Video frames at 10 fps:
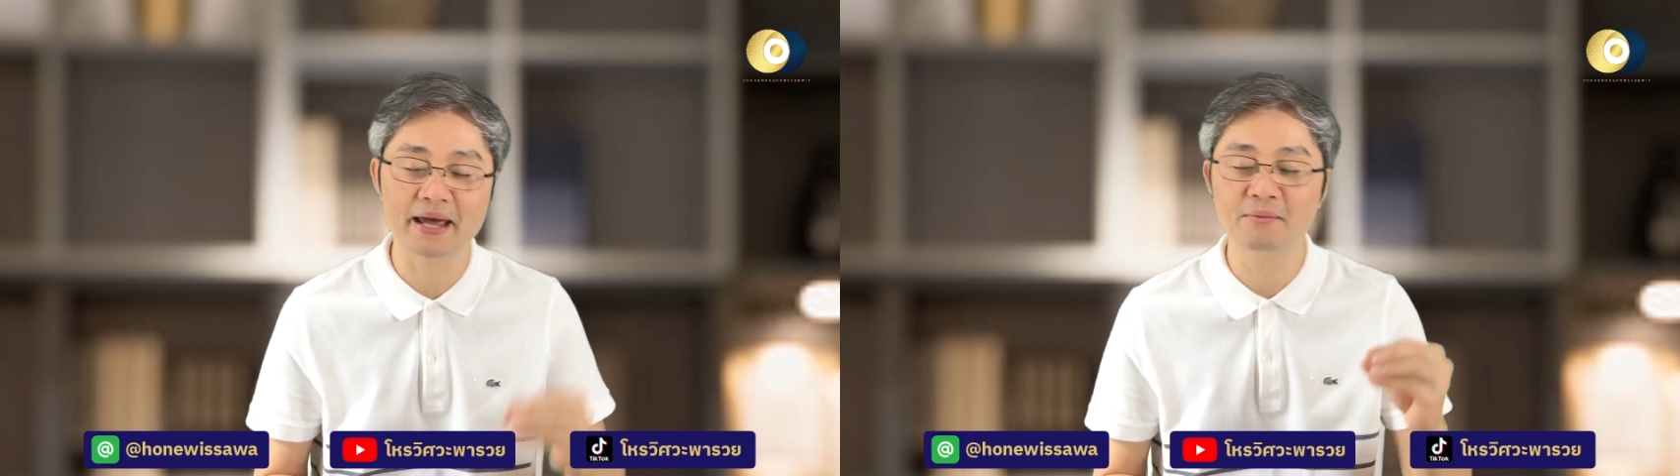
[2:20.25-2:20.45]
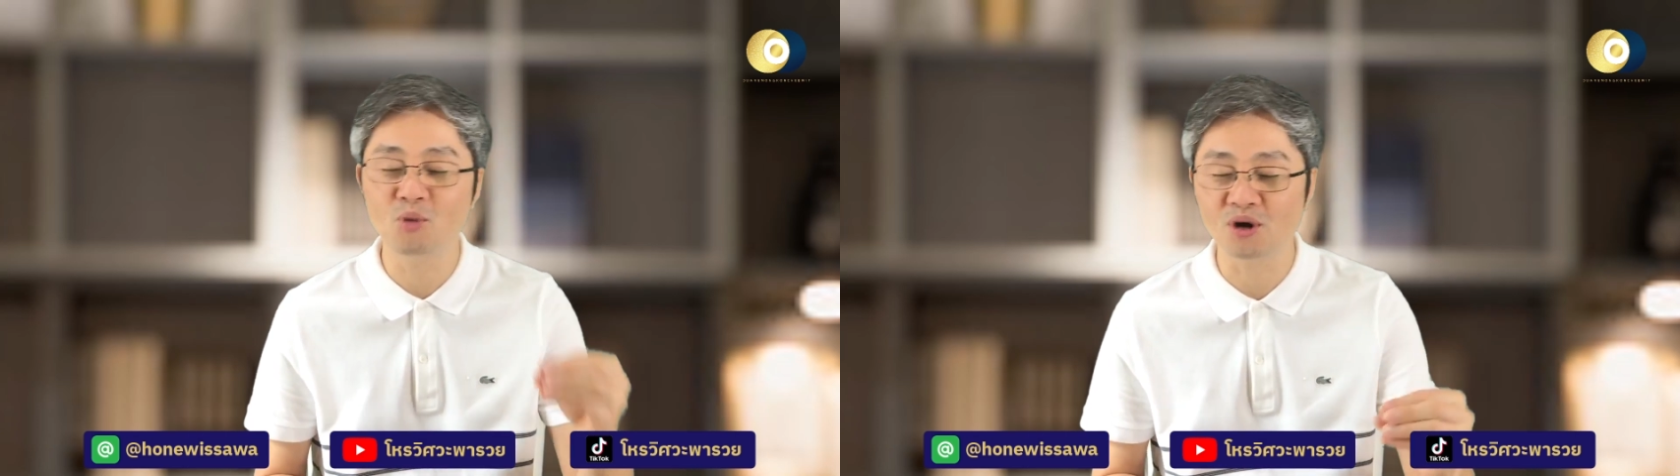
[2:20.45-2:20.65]

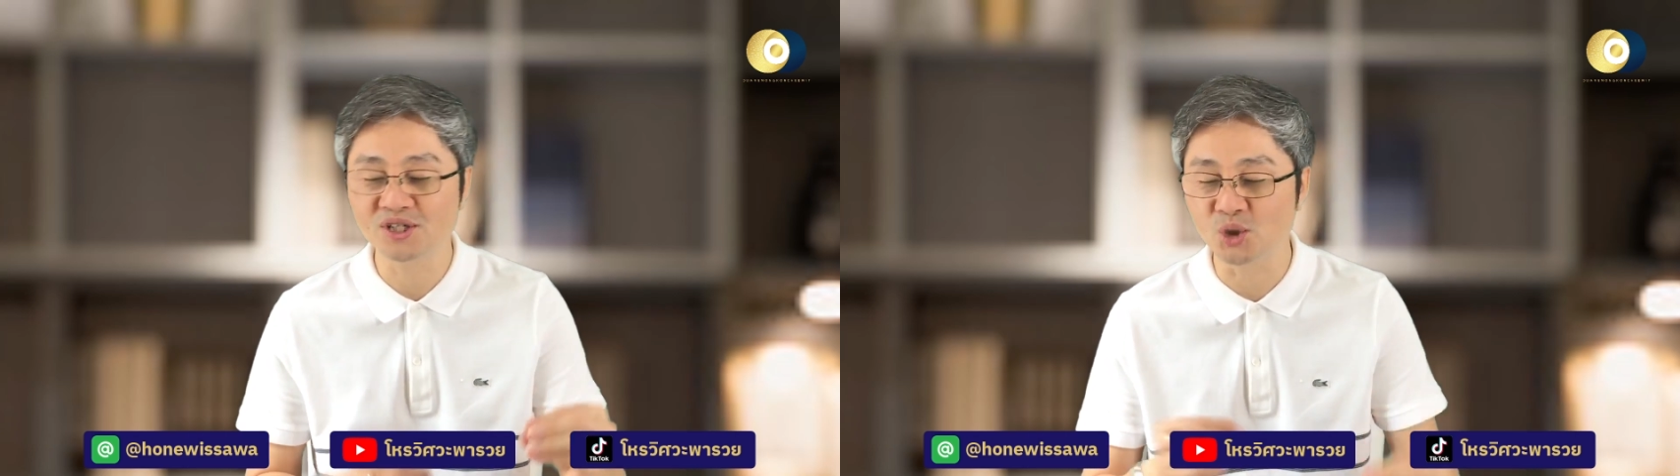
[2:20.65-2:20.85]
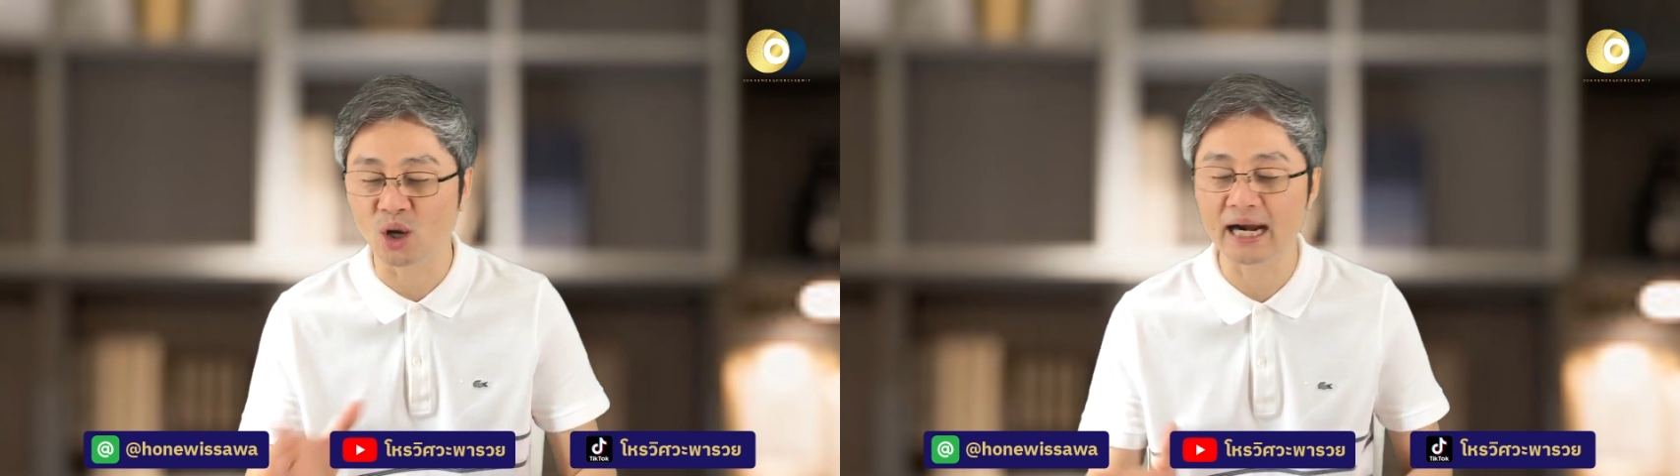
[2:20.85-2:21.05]
บวงสร
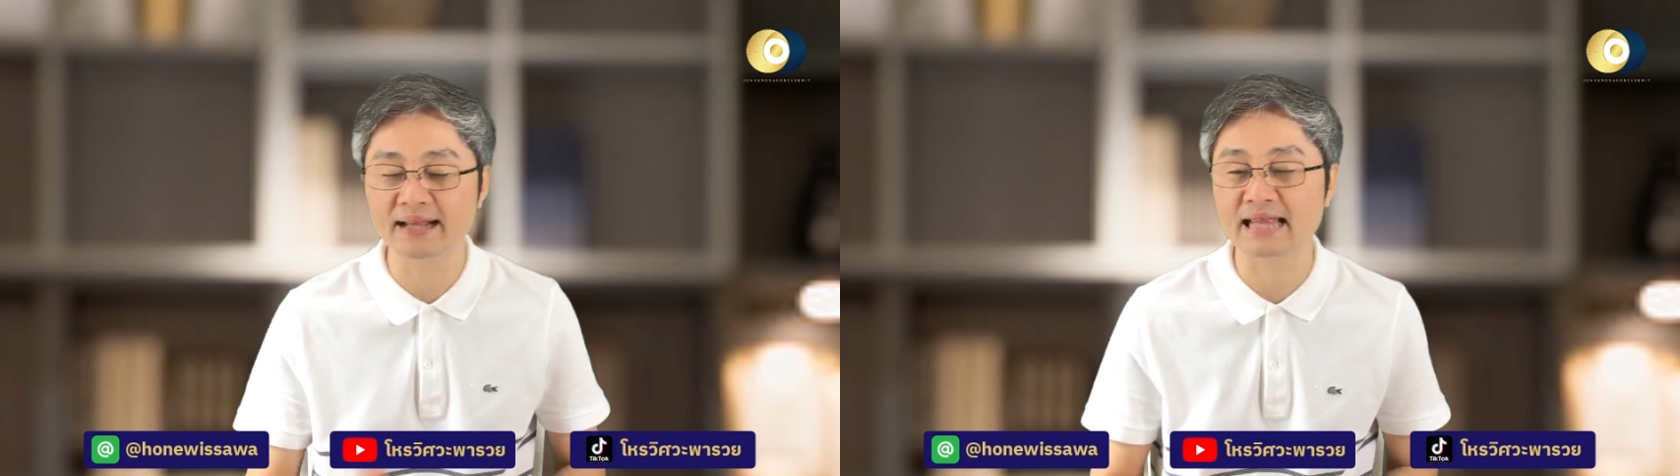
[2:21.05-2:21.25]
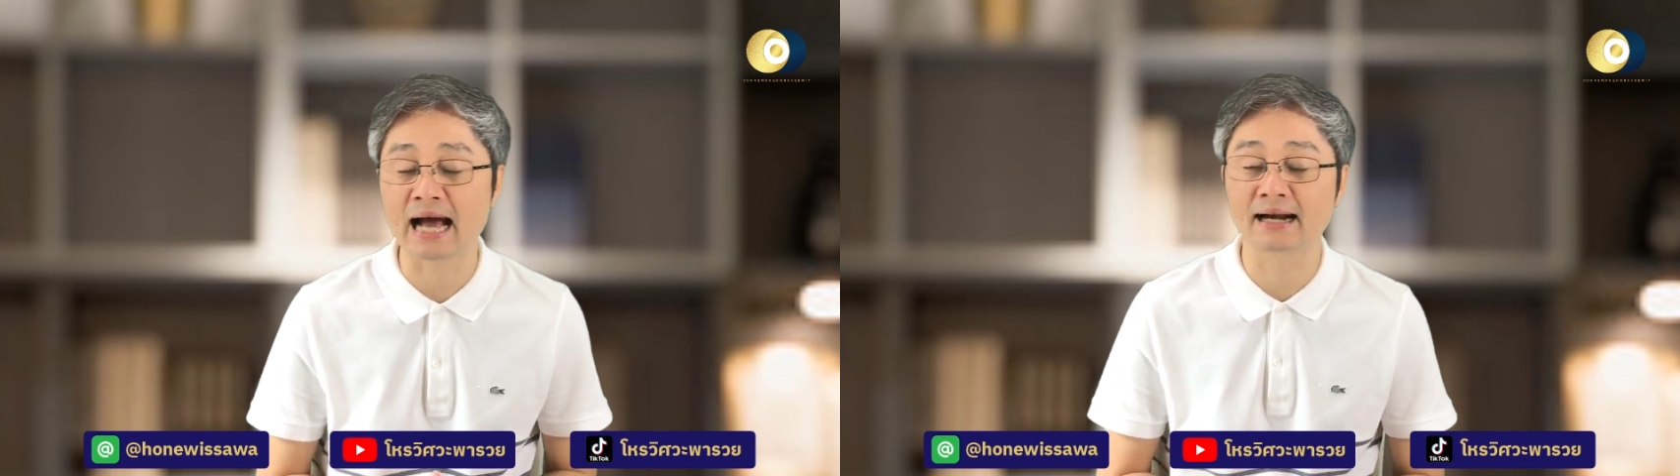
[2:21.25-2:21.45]
วงอะไร
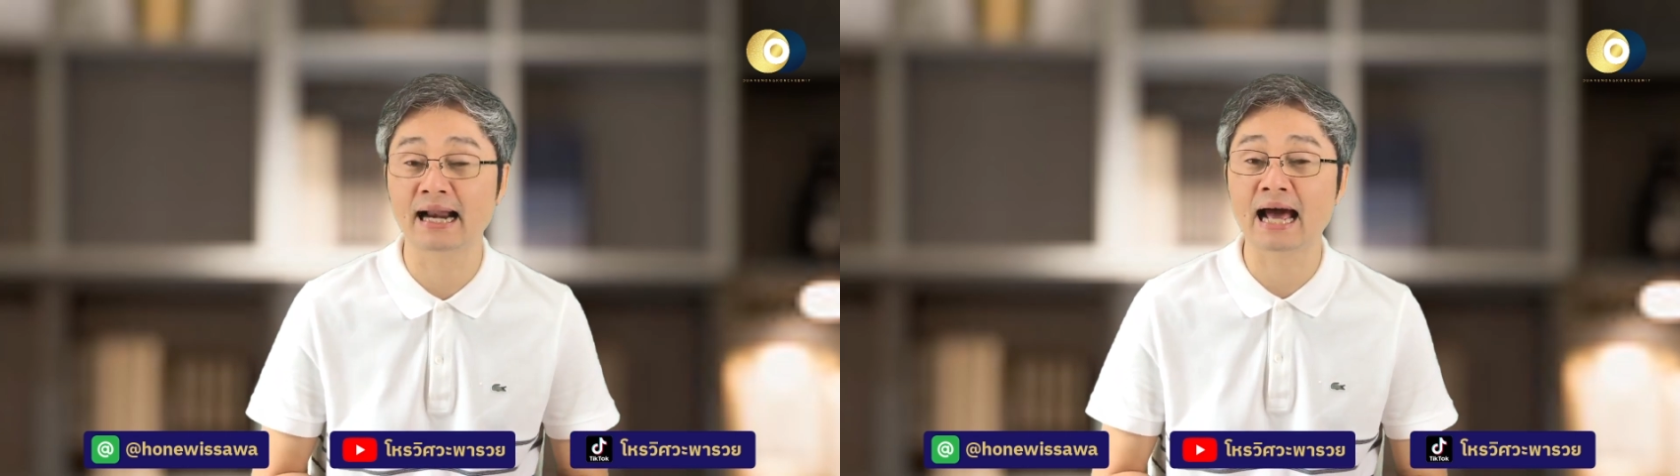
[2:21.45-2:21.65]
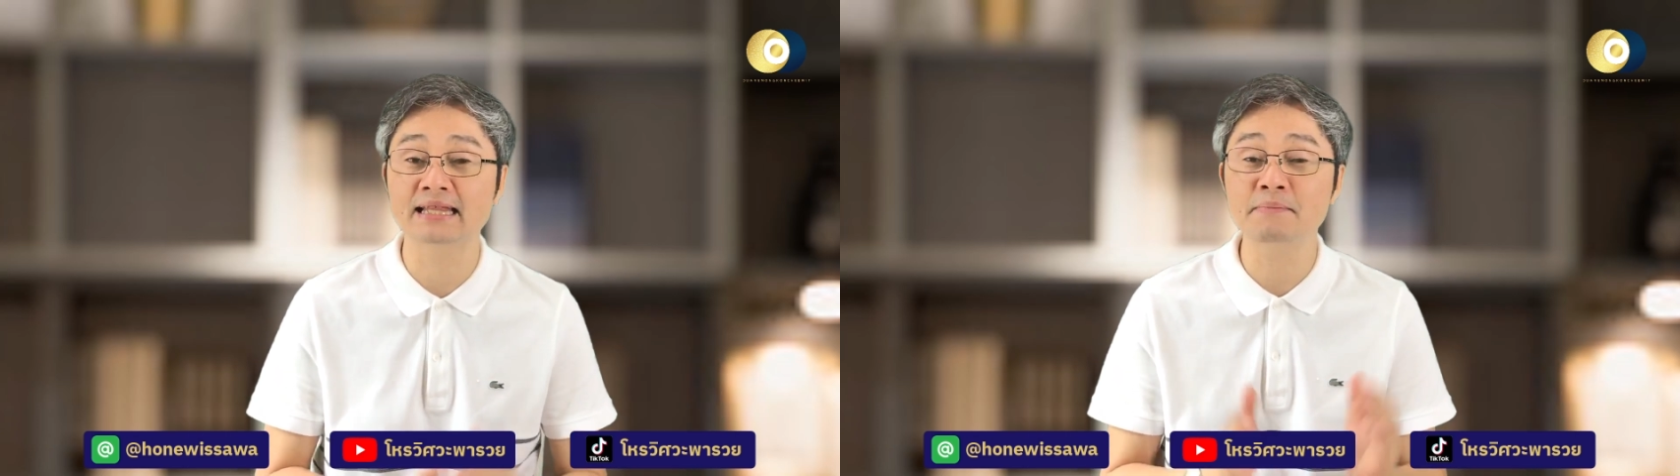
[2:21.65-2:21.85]
ต่างๆนานา
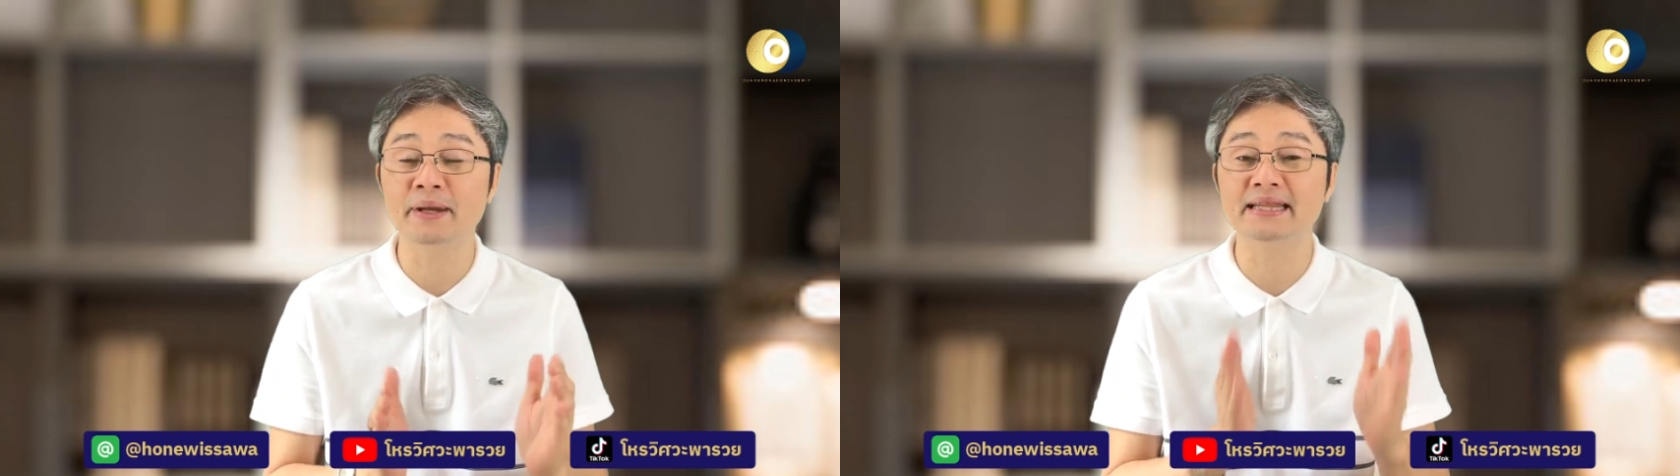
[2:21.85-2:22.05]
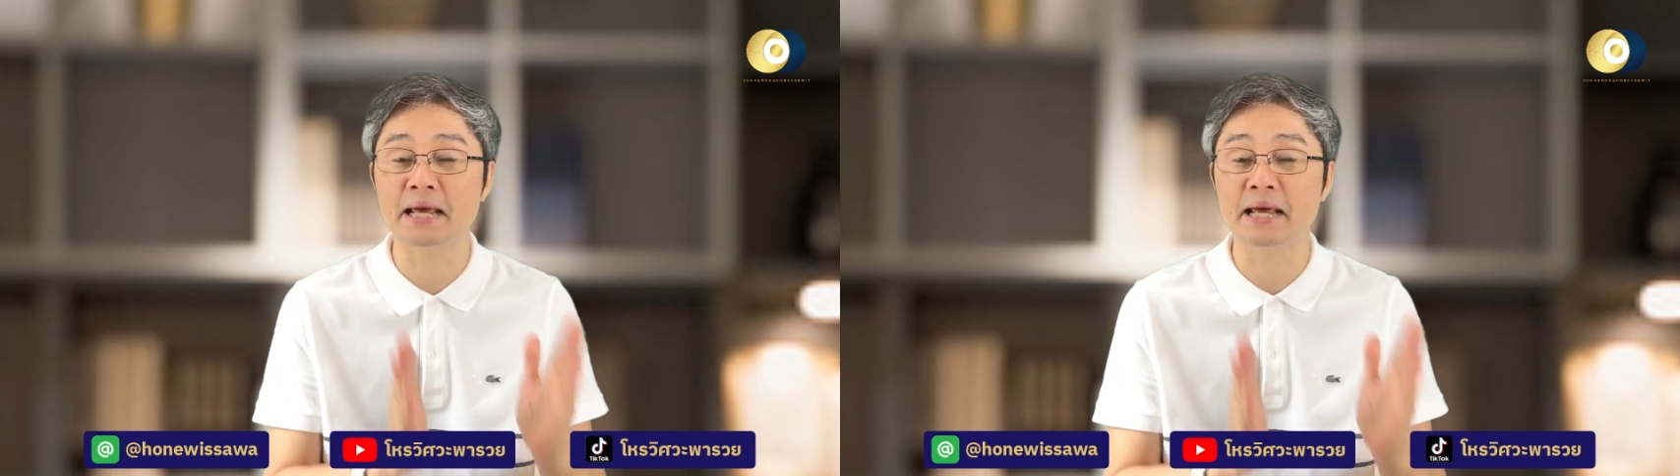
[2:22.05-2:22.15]
ที่เป็นเท